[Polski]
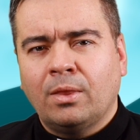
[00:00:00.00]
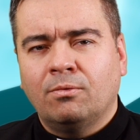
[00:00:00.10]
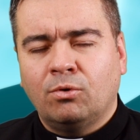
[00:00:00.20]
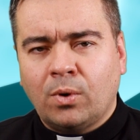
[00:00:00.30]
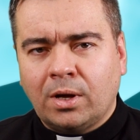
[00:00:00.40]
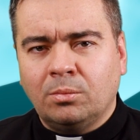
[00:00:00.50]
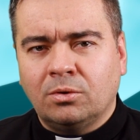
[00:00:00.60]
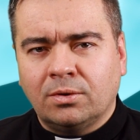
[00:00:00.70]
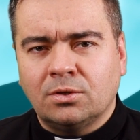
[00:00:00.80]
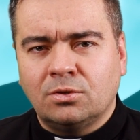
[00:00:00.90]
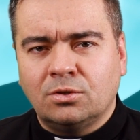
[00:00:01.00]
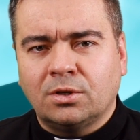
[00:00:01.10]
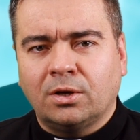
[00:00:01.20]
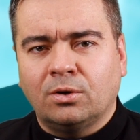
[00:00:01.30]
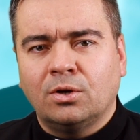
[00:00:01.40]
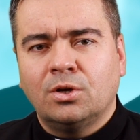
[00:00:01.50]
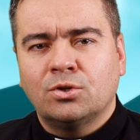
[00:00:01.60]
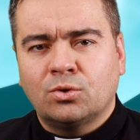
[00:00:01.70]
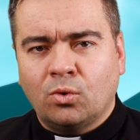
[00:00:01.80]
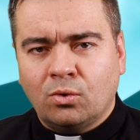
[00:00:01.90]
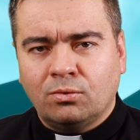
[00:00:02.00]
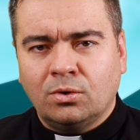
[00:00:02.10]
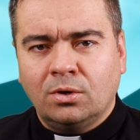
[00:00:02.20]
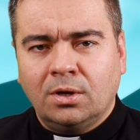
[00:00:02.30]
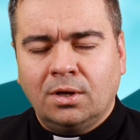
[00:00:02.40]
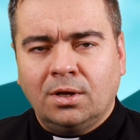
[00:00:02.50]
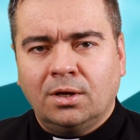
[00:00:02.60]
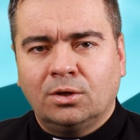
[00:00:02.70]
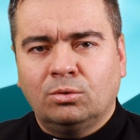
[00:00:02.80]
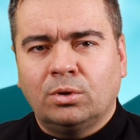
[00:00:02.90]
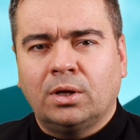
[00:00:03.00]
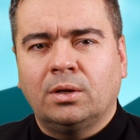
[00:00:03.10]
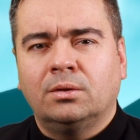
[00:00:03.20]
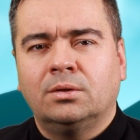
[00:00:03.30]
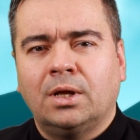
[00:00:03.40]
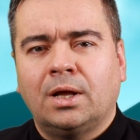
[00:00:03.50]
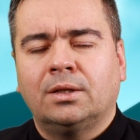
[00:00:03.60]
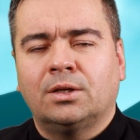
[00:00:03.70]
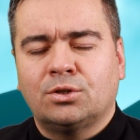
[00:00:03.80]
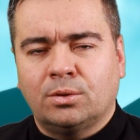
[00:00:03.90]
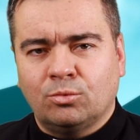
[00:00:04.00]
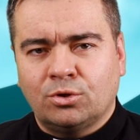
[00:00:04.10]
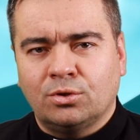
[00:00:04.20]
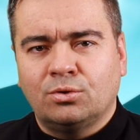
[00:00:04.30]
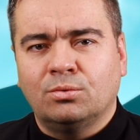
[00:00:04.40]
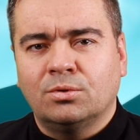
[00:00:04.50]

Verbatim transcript: Wołajmy więc dzisiaj o słowo, które da naszemu życiu